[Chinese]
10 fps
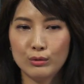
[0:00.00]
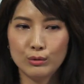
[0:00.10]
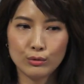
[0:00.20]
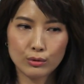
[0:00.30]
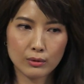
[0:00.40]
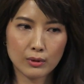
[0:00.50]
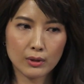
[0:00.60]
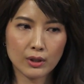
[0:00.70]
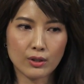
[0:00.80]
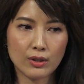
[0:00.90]
那我就
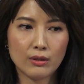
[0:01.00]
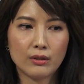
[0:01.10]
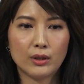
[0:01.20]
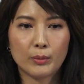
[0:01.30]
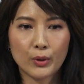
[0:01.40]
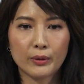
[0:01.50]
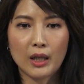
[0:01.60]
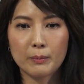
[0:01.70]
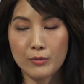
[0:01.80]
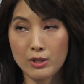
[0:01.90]
说，可是你的
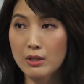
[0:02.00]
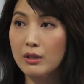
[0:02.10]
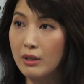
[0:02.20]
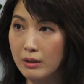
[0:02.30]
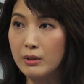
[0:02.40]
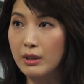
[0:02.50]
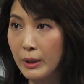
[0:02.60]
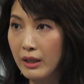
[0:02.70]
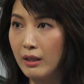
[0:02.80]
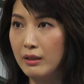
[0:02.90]
product 不适合我的
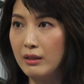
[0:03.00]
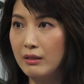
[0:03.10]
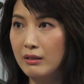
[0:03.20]
微电影，